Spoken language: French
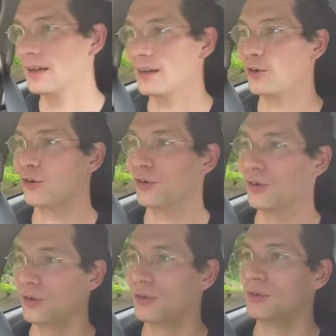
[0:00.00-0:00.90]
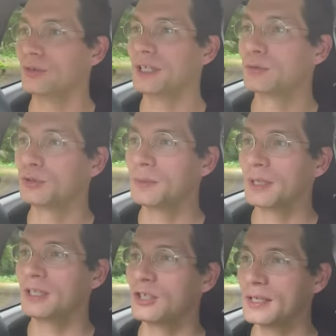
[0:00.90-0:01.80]
Alors euh,
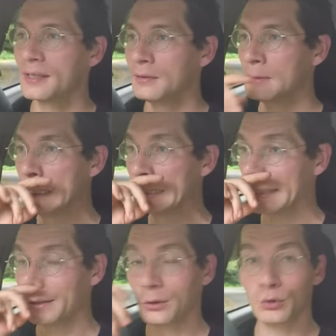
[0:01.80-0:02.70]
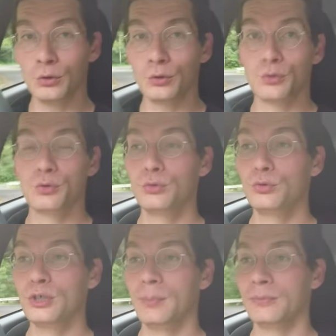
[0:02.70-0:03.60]
Yakushima déjà c'est une île qui est dans le sud
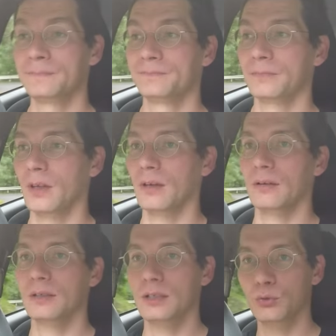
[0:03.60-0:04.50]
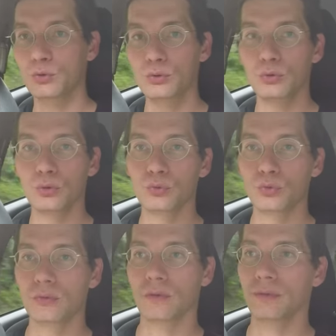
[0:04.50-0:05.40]
du Japon, qui est au sud de
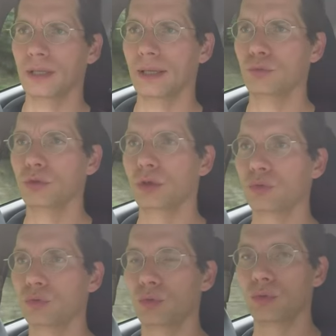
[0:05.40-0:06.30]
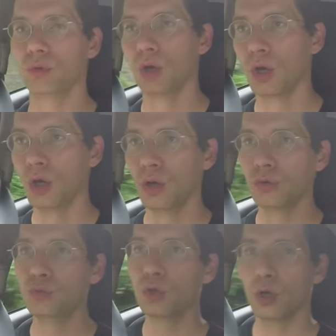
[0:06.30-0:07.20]
Kyushu en fait, à une heure, de,
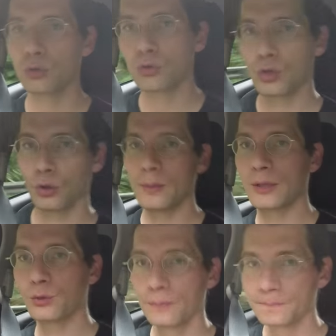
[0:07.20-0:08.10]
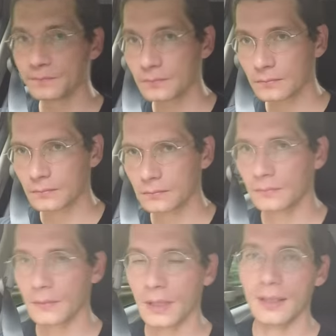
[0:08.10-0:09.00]
une deux heures de bateau.
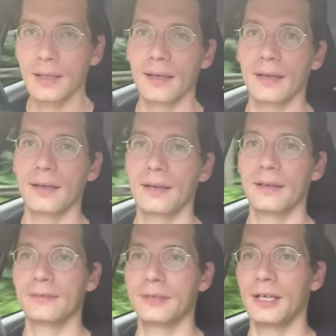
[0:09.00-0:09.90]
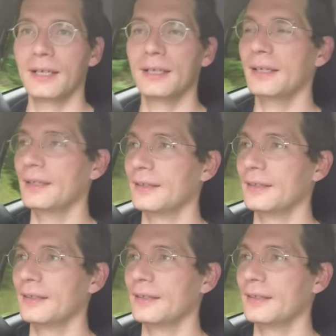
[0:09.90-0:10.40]
voilà.